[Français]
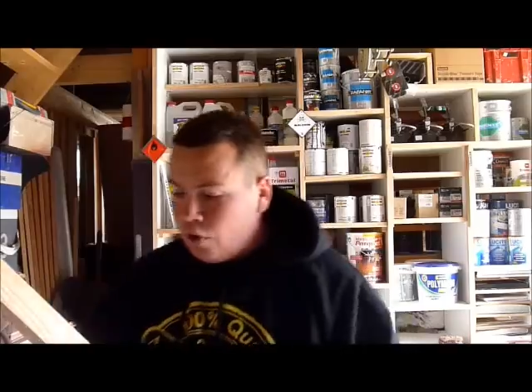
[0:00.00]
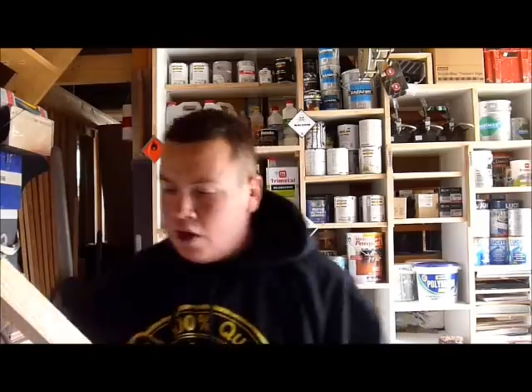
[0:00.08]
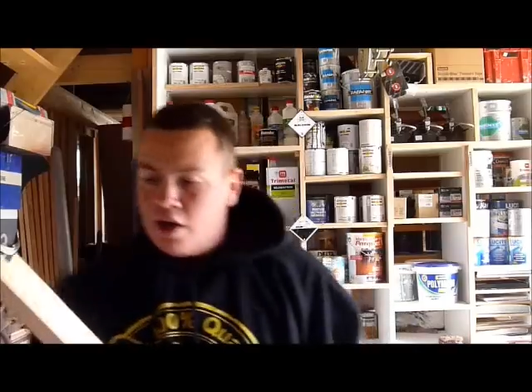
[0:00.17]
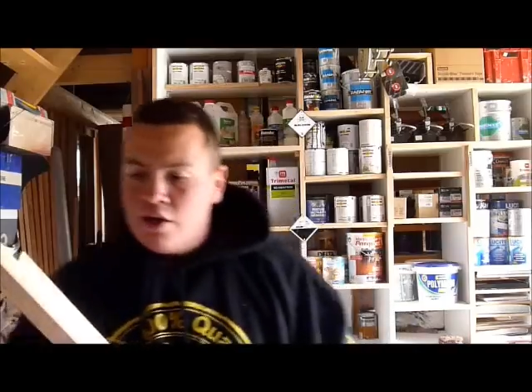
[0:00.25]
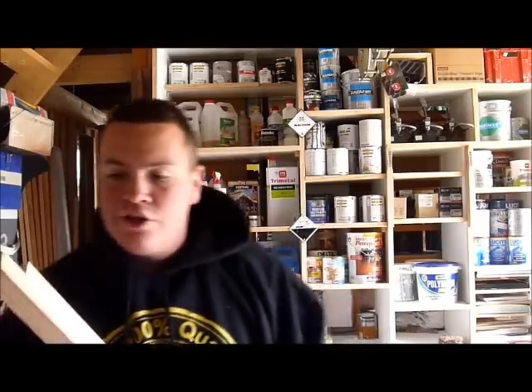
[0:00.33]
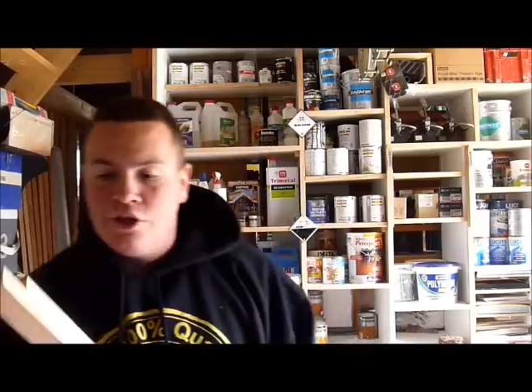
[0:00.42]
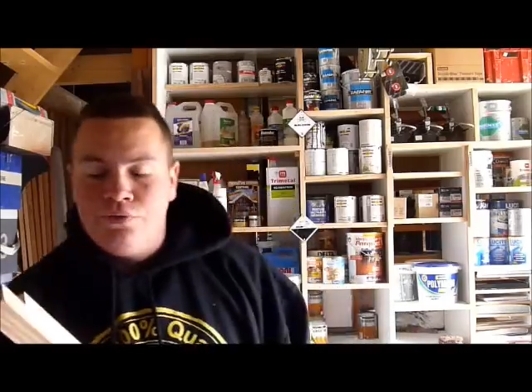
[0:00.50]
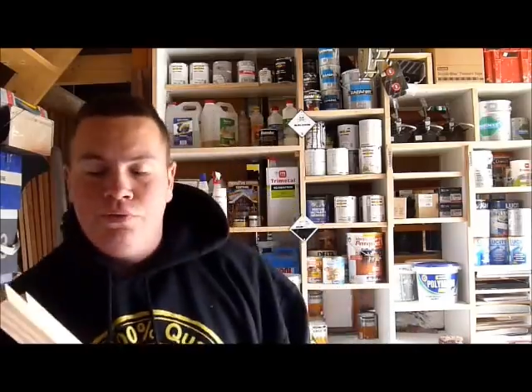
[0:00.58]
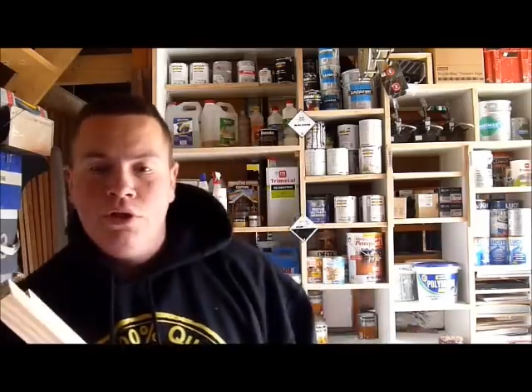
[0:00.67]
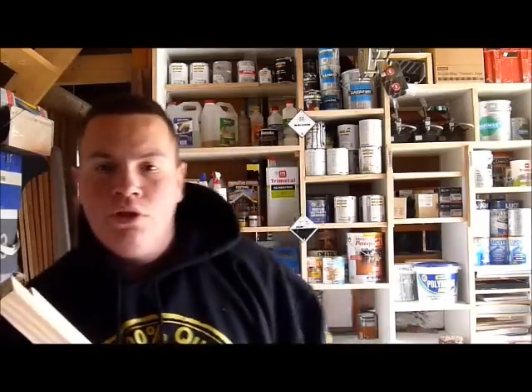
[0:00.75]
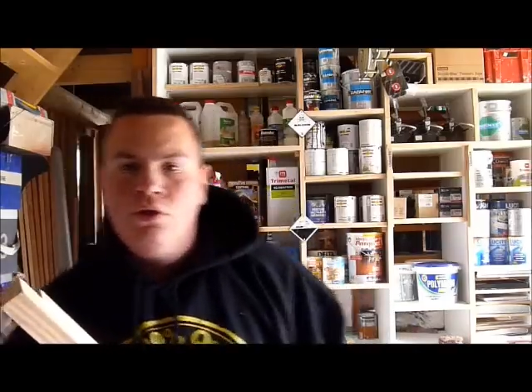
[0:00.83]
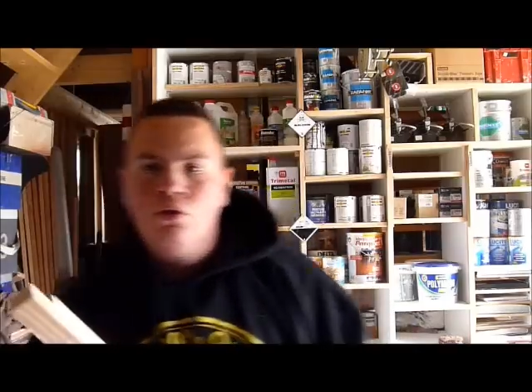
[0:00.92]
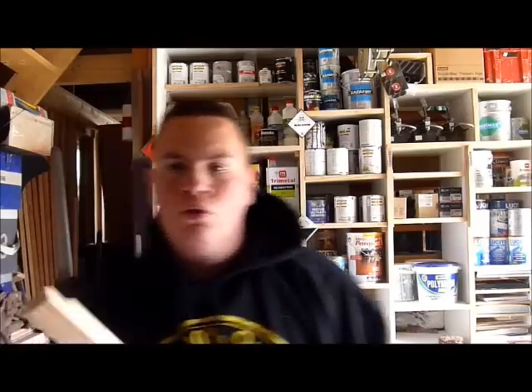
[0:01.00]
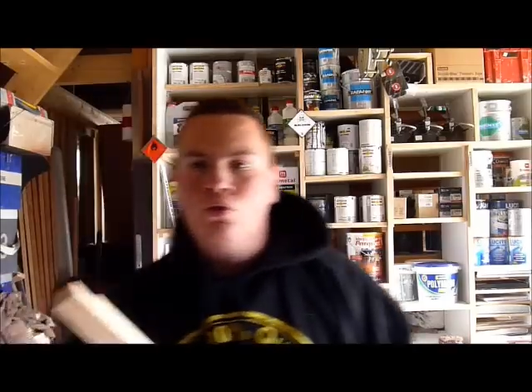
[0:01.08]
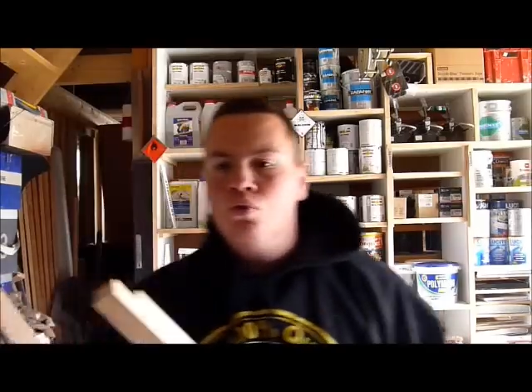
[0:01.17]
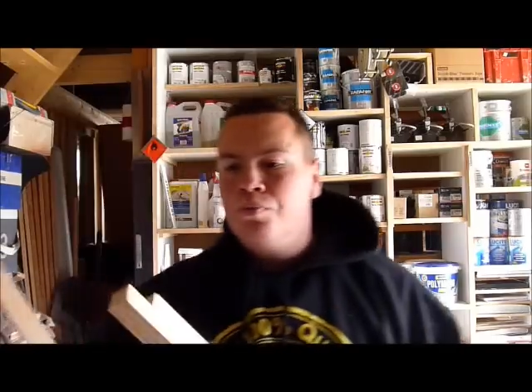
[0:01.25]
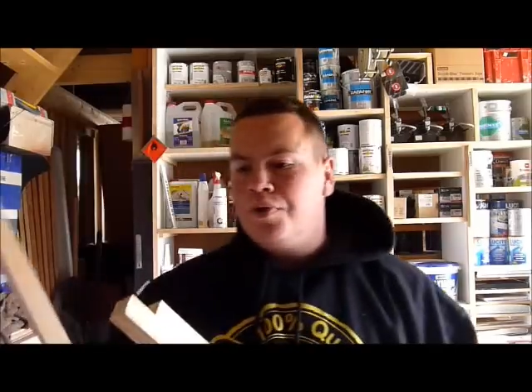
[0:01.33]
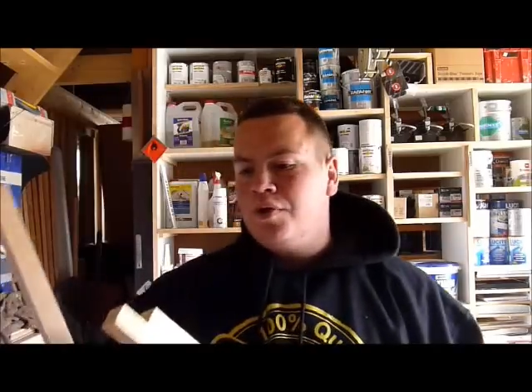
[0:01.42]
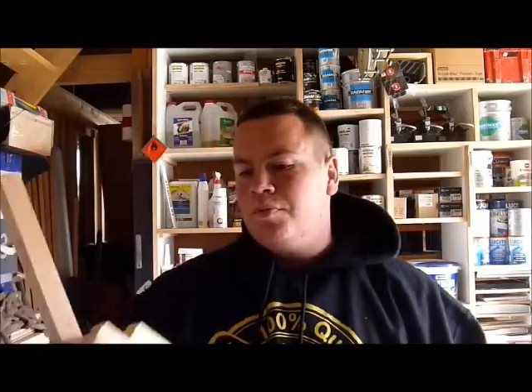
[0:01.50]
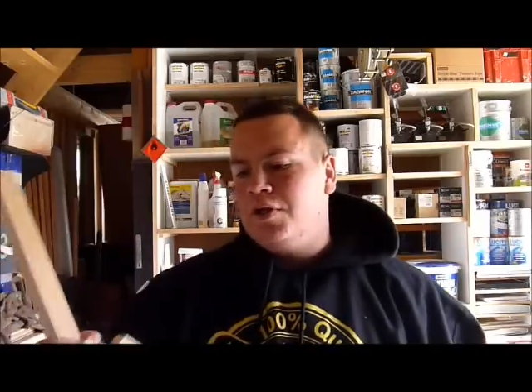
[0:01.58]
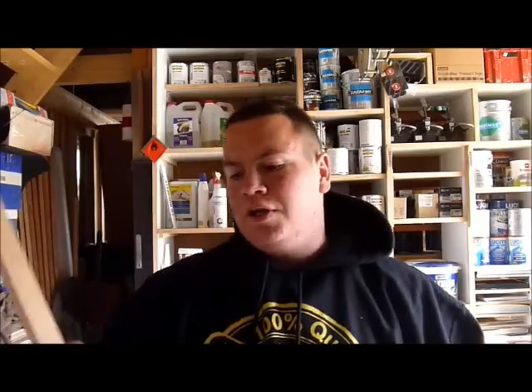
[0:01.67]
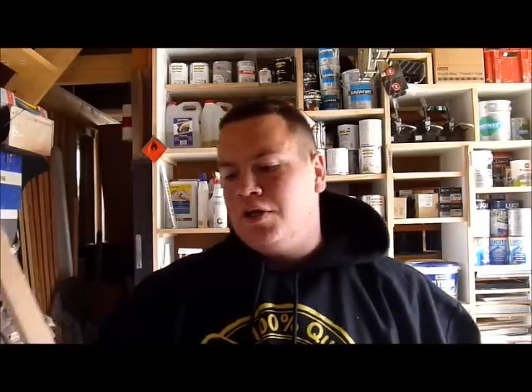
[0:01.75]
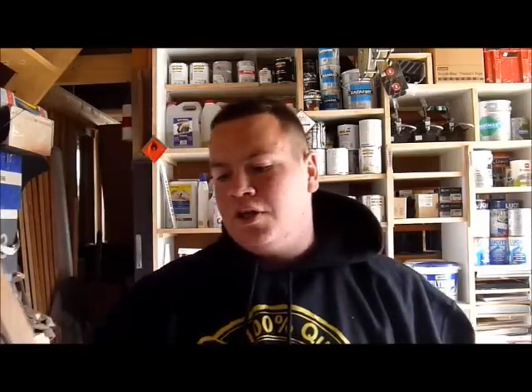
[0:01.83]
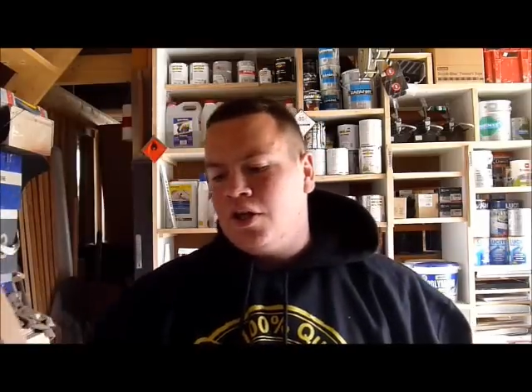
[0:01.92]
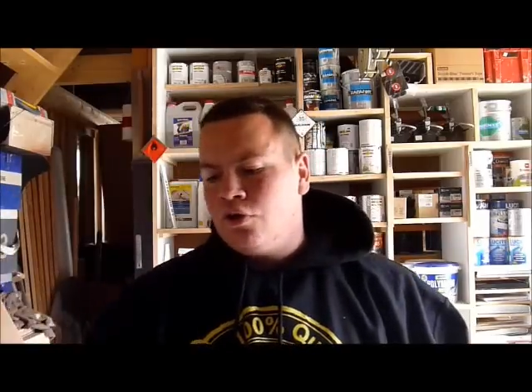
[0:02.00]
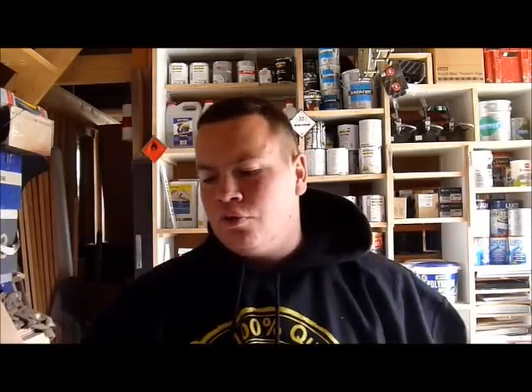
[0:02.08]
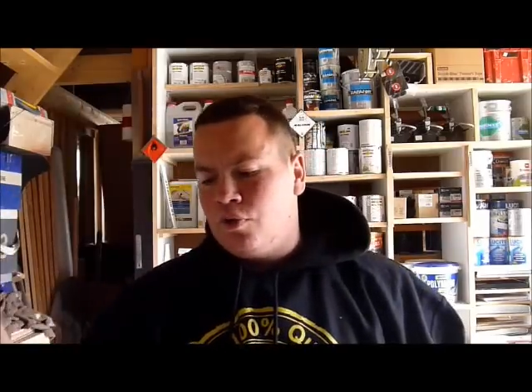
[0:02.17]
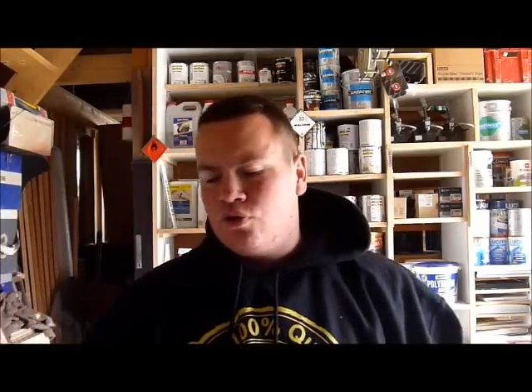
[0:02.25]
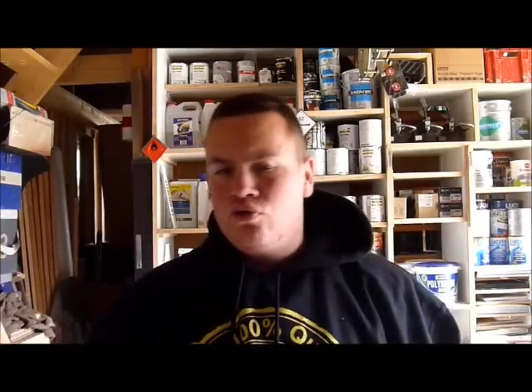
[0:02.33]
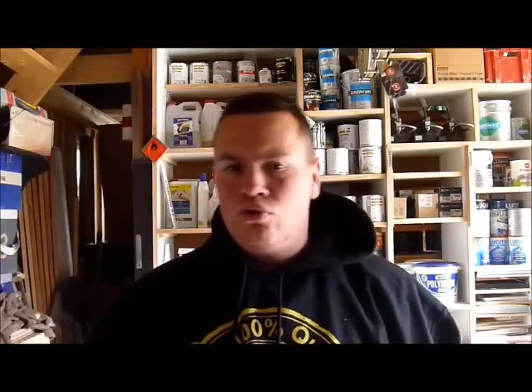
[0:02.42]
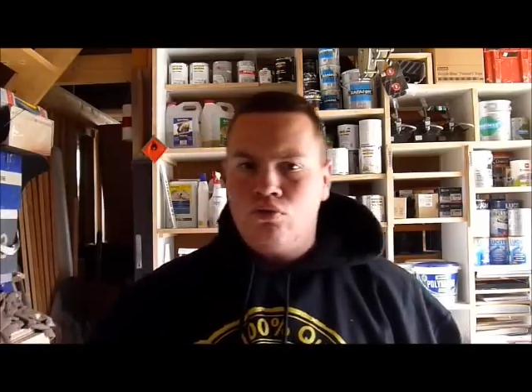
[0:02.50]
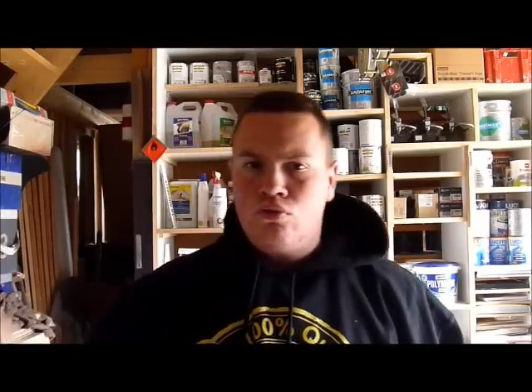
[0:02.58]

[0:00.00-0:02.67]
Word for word: voilà, j'ai fini de couper mes quatre morceaux,